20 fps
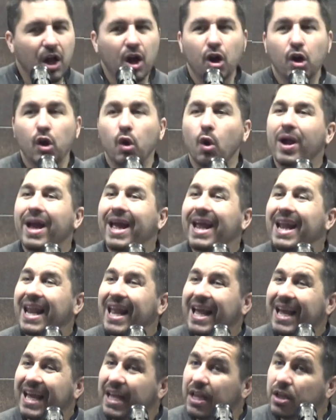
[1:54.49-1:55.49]
lo que
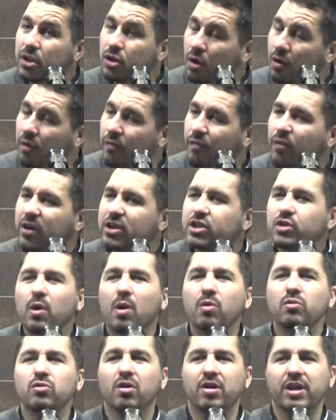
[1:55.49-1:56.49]
le quitó fue su
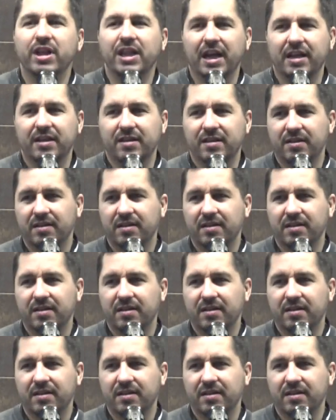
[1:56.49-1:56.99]
autoridad.